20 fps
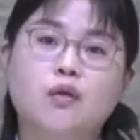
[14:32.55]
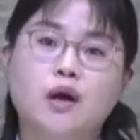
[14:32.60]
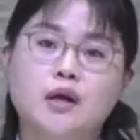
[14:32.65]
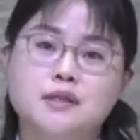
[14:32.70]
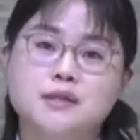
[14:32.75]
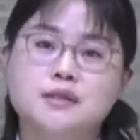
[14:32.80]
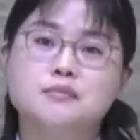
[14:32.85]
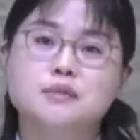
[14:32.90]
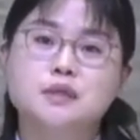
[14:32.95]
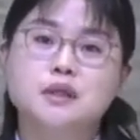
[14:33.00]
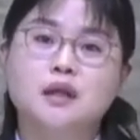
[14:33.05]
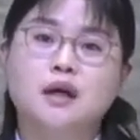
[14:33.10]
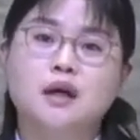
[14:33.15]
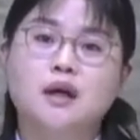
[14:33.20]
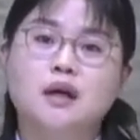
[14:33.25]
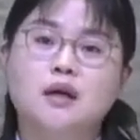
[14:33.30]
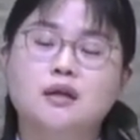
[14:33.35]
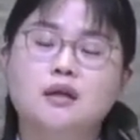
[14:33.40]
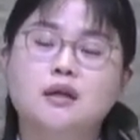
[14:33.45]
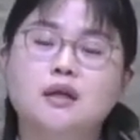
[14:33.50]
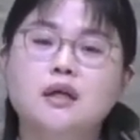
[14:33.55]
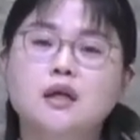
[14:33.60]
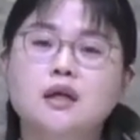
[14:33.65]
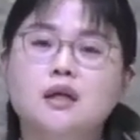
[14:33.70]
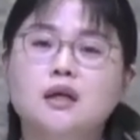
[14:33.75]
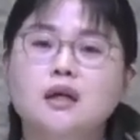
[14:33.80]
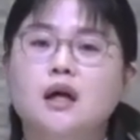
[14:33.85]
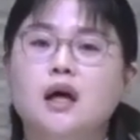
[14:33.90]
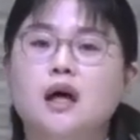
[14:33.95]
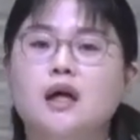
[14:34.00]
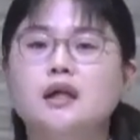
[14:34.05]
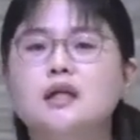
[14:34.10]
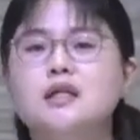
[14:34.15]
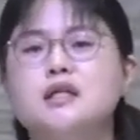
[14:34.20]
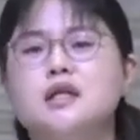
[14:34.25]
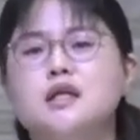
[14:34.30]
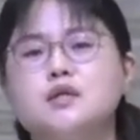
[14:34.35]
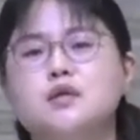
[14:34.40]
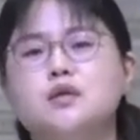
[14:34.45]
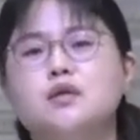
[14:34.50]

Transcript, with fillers: 같습니다. 하나님께서